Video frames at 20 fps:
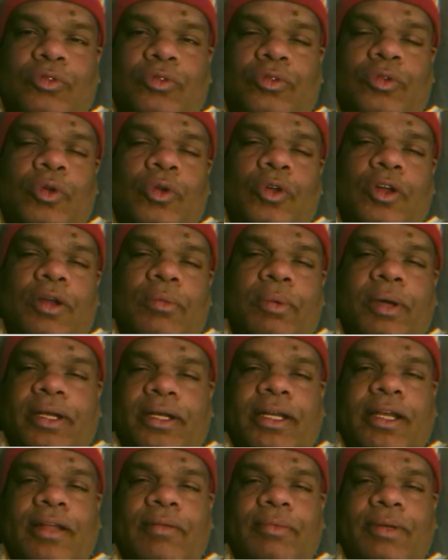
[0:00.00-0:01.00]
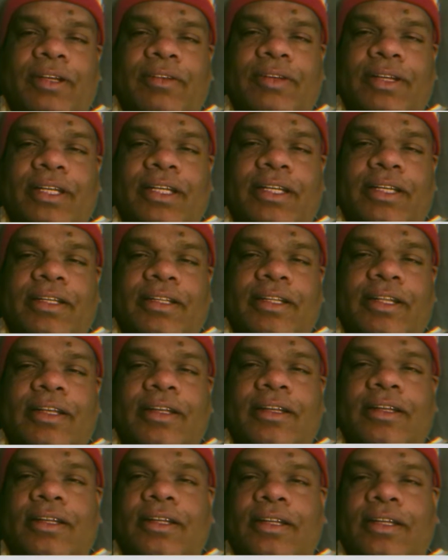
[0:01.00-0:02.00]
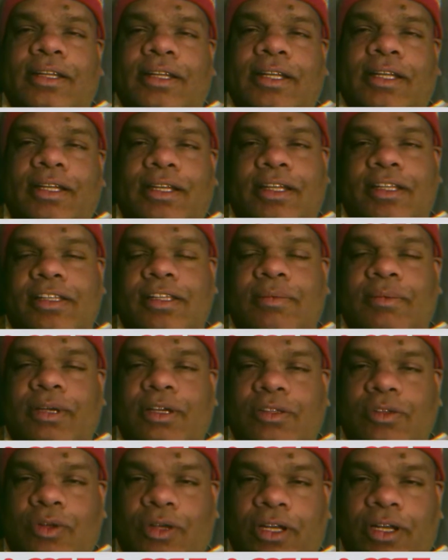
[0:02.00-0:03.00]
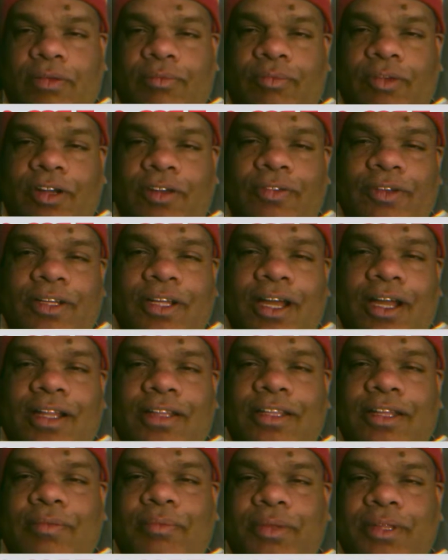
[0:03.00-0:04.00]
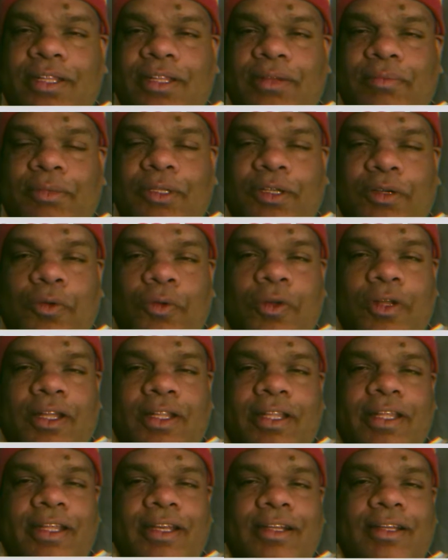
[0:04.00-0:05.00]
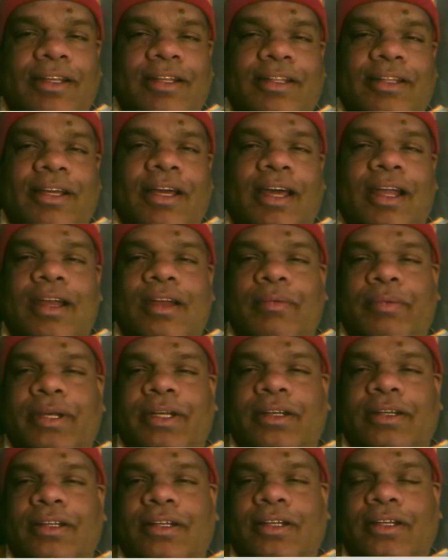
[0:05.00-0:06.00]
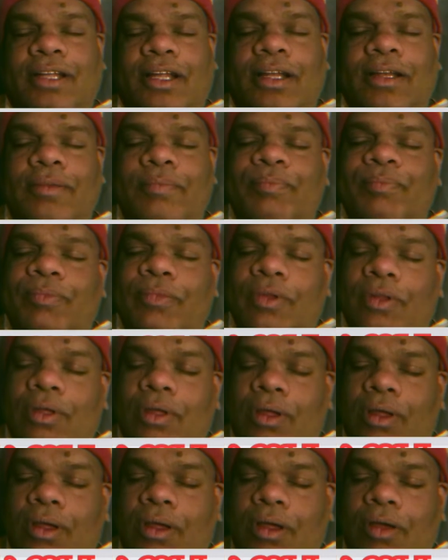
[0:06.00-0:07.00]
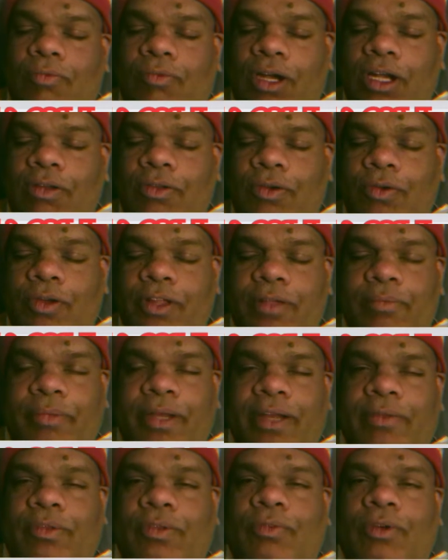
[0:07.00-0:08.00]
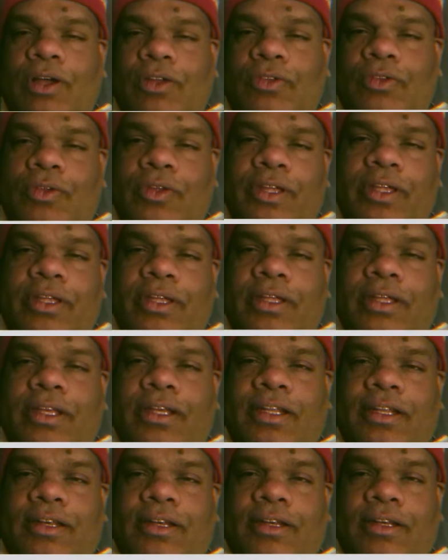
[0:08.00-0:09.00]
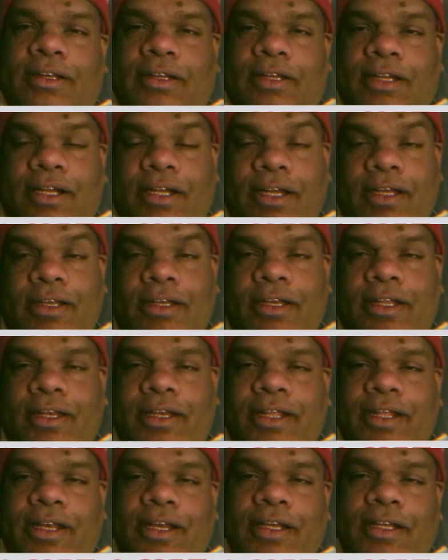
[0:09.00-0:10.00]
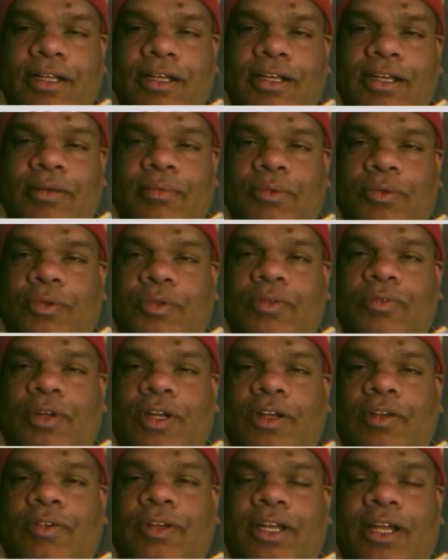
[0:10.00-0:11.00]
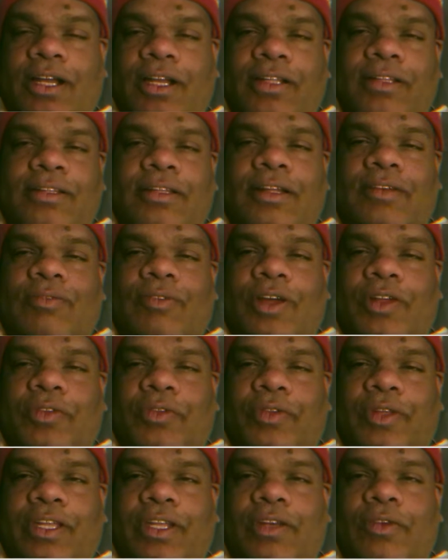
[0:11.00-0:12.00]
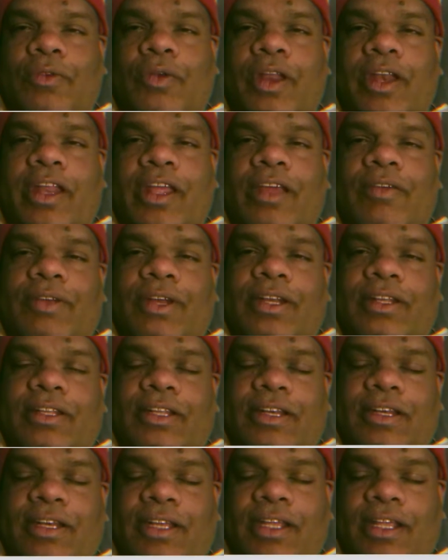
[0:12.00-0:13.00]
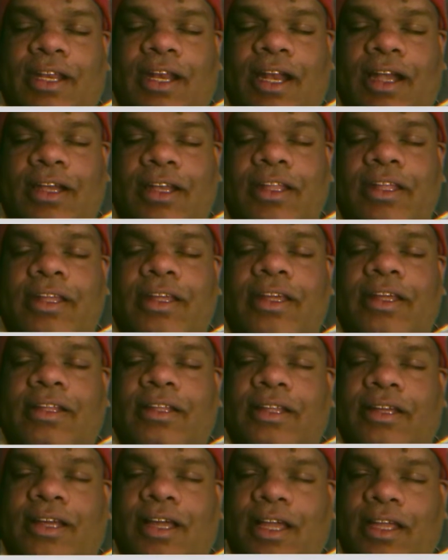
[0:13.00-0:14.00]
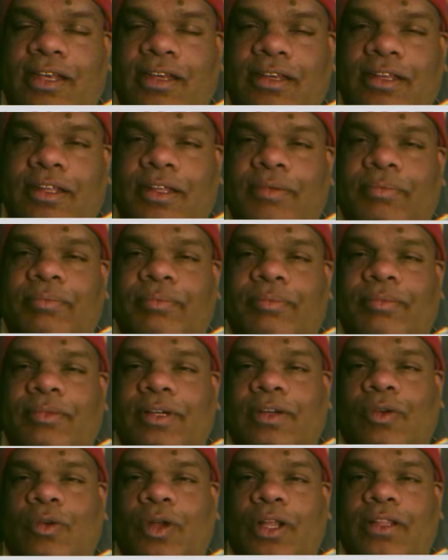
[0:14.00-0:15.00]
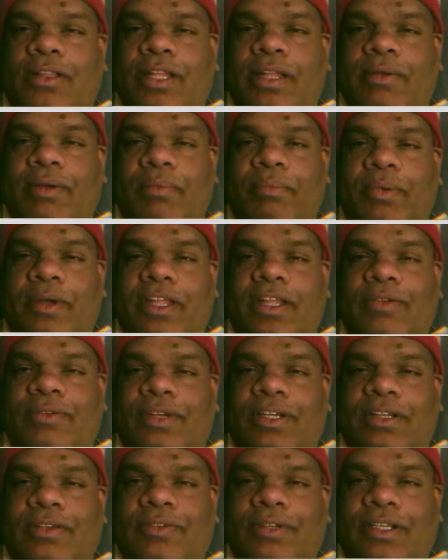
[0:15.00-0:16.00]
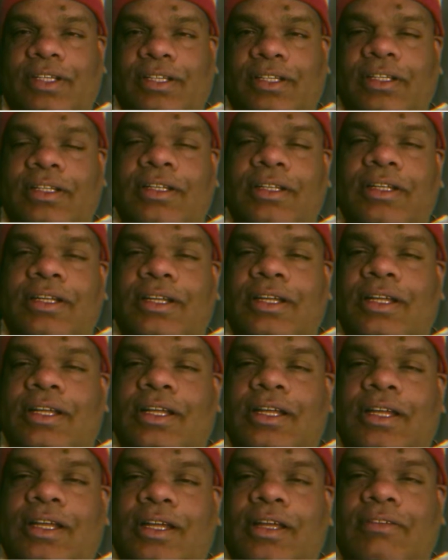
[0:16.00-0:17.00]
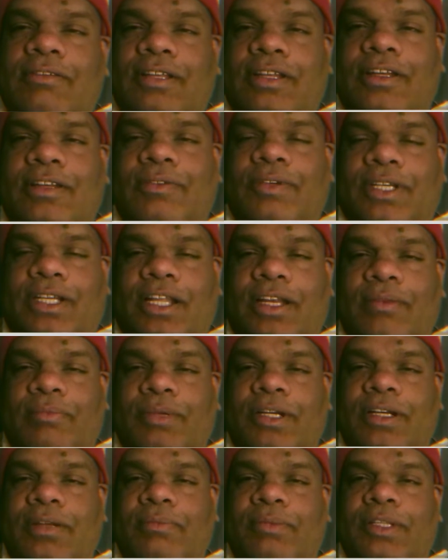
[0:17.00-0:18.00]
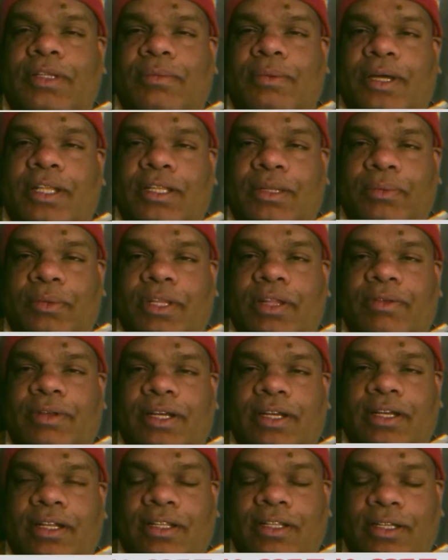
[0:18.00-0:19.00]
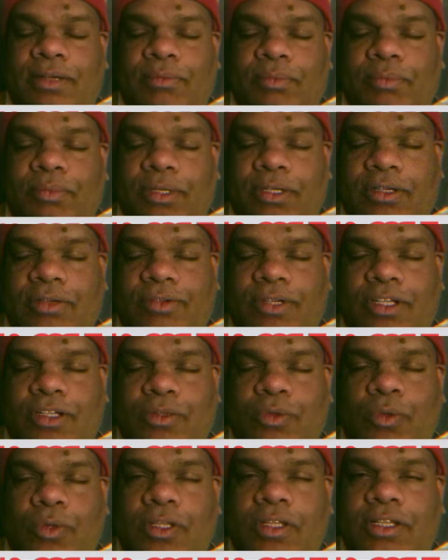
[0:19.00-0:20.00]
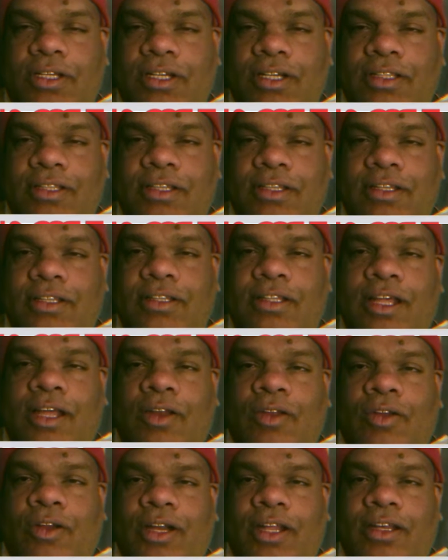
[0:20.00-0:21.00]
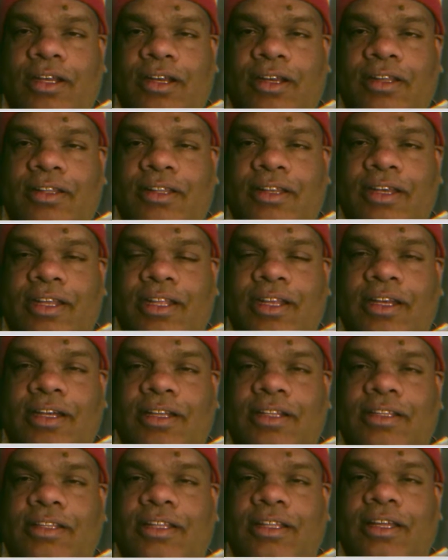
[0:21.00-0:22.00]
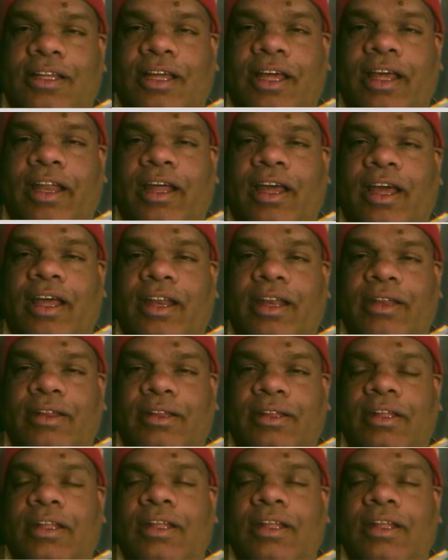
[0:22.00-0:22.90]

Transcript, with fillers: சொல்லுங்கள் பார்க்கலாம் என்று கேட்டிருந்தார் நிச்சயமாக சொல்லலாம் வள்ளுவன் காலத்தால் பிந்தியது என்பதற்கு ஒரு கதை இருக்கிறது காரணம் என்னென்று கேட்டால் வள்ளுவனுடைய மனைவி வாசுகி நீ கிணற்றிலே நீர் அள்ளுகின்ற போது வள்ளுவன் அலைத்தான் வாசுகி என்று உடனே அவர் அந்த நீர் அள்ளிய அந்த கயிற்றையும் குடத்தையும் அப்படியே விட்டுவிட்டு சென்று விட்டார் மீண்டும் வந்து பார்த்தபோது அவர் எவ்வளவு தூரத்துக்கு இழுத்திருந்தாரோ கிணற்றிலிருந்து நீர் எடுத்த அரை